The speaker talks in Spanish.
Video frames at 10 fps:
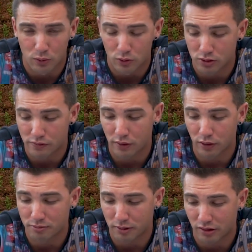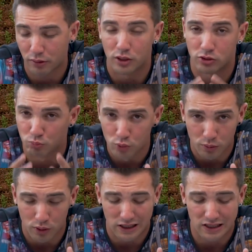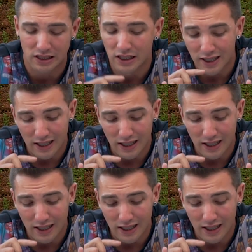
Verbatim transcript: euros y ofrece unas muy buenas,